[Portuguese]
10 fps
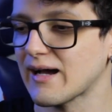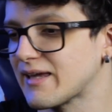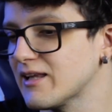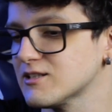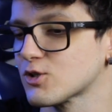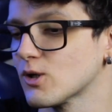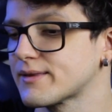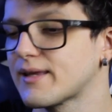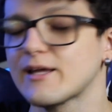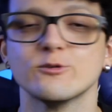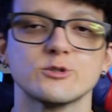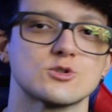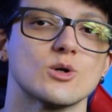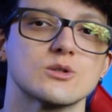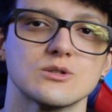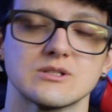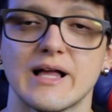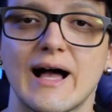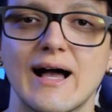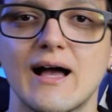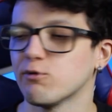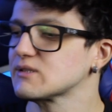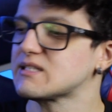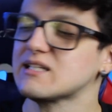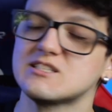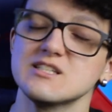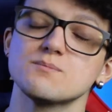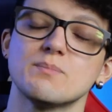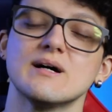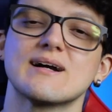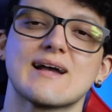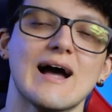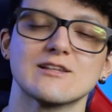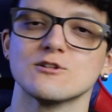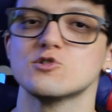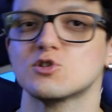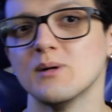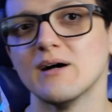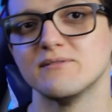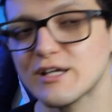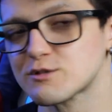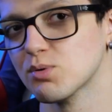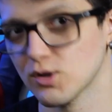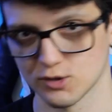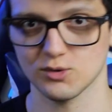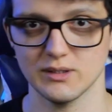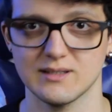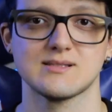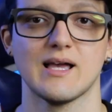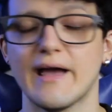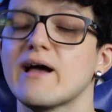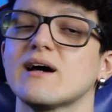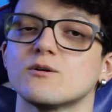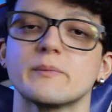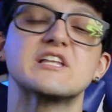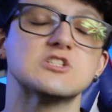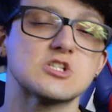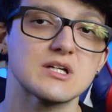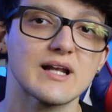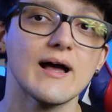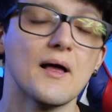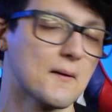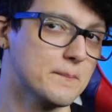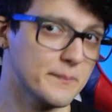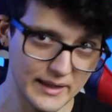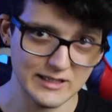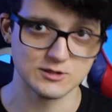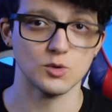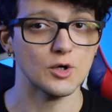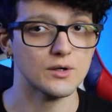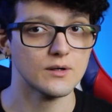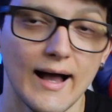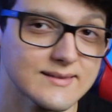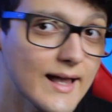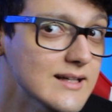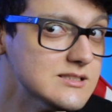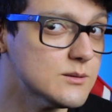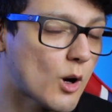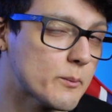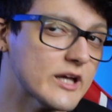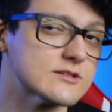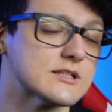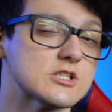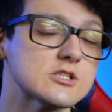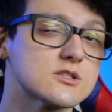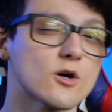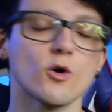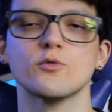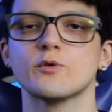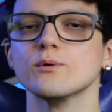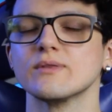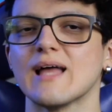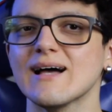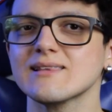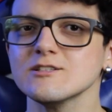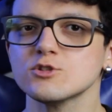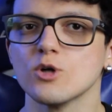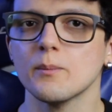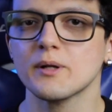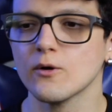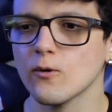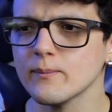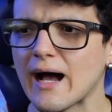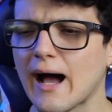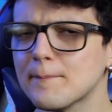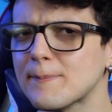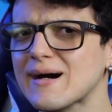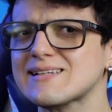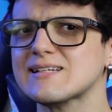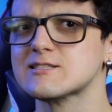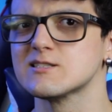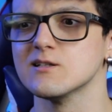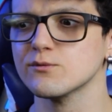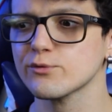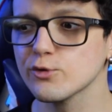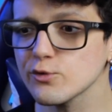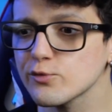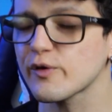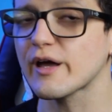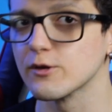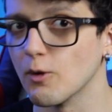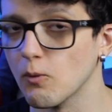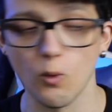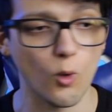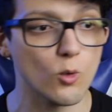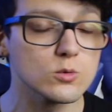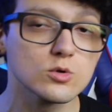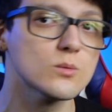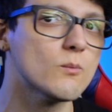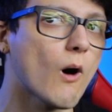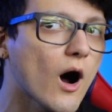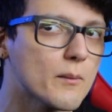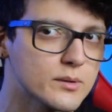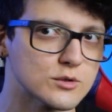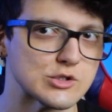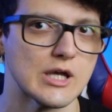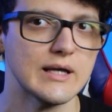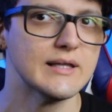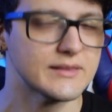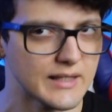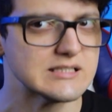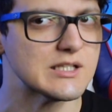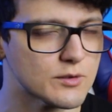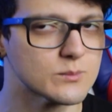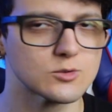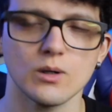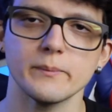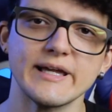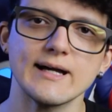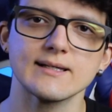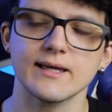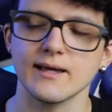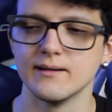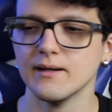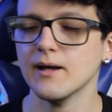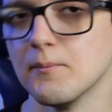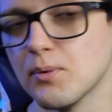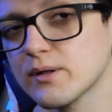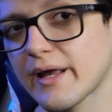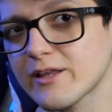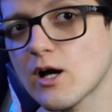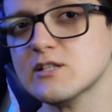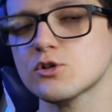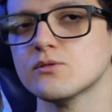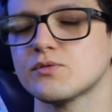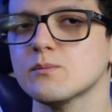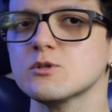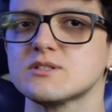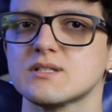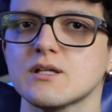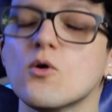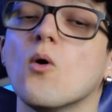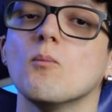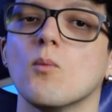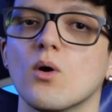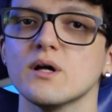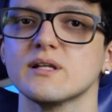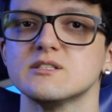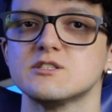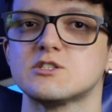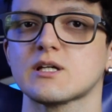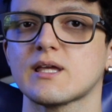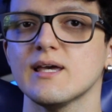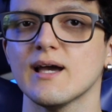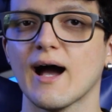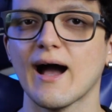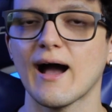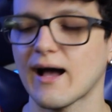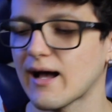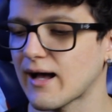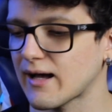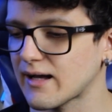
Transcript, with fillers: aqueles roteiros todos lá fossem desbancados de uma vez por todas. Eram mentira mesmo. Até esse momento a gente não ouviu nada sobre uma aparição do Venom ou do Morbius nesse filme do Homem-Aranha. Porém, nós ouvimos sim rumores de que a